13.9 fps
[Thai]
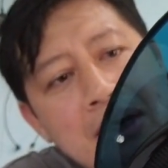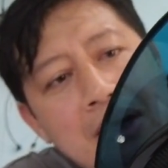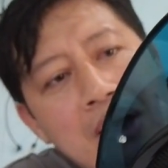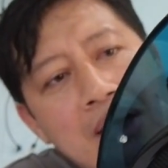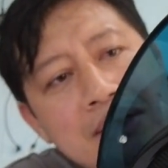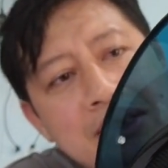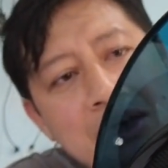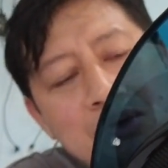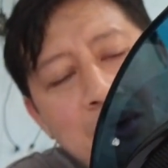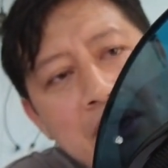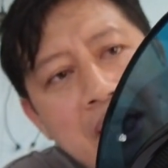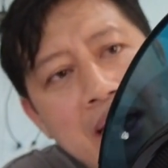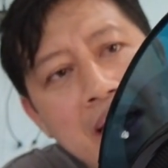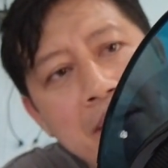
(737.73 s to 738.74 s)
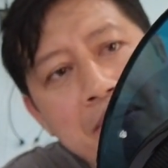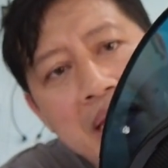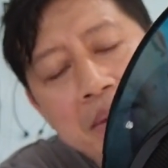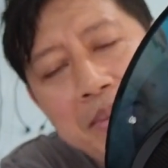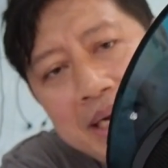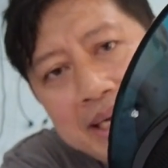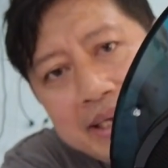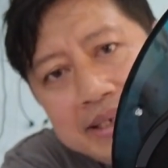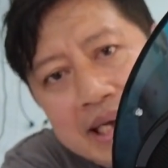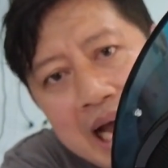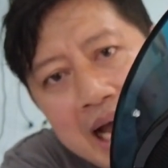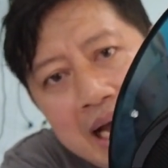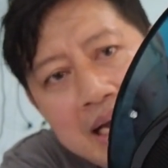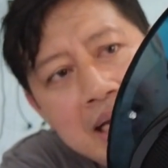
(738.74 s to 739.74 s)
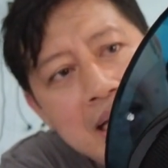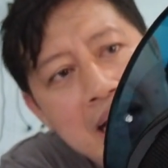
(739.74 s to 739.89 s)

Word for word: ก็ชิลตัวนี้มีผลิตจาก